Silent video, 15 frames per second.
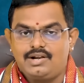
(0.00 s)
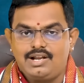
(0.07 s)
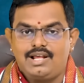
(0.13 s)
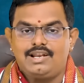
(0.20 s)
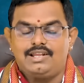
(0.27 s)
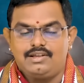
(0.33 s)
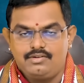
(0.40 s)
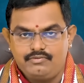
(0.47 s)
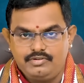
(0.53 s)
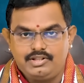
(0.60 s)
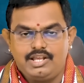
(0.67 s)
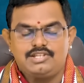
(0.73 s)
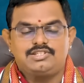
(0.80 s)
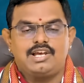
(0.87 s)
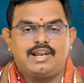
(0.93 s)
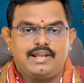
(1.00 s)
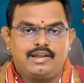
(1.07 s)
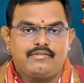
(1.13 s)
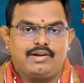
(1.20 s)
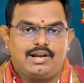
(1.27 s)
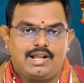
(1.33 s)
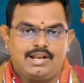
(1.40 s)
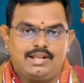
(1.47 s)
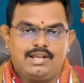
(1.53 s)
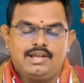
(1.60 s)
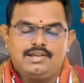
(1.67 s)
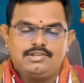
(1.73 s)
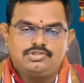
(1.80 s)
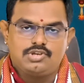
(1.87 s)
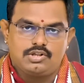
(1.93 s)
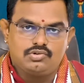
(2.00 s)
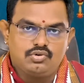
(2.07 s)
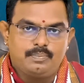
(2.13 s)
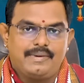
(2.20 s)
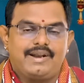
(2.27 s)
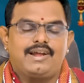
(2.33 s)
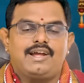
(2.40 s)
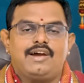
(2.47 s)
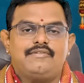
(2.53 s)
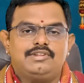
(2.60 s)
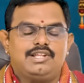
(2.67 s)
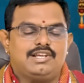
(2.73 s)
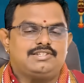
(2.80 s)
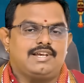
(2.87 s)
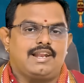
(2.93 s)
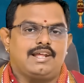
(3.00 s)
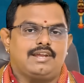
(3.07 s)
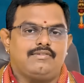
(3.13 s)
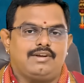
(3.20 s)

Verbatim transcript: వెళ్ళాలి విదేశాలకు వెళ్ళాలి చదువు పరంగా విదేశాలకు